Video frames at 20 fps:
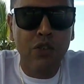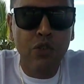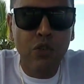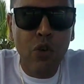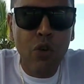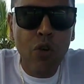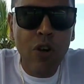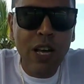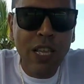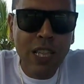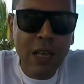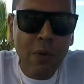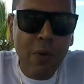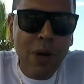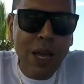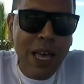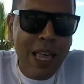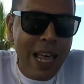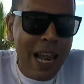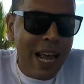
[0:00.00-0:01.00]
Yo lo que te
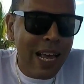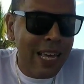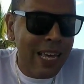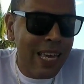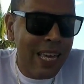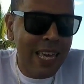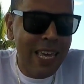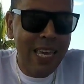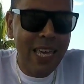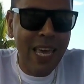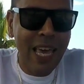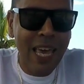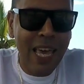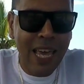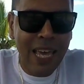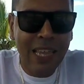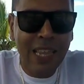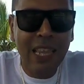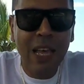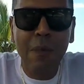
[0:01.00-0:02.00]
voy a dar aquí
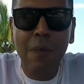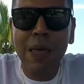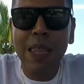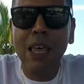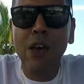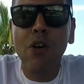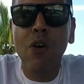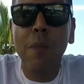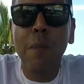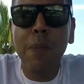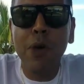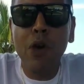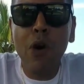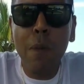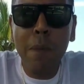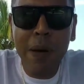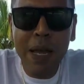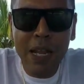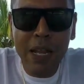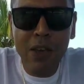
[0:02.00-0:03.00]
en este video es mi
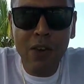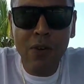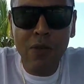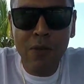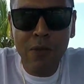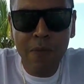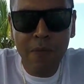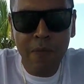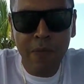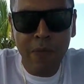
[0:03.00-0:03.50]
opinión.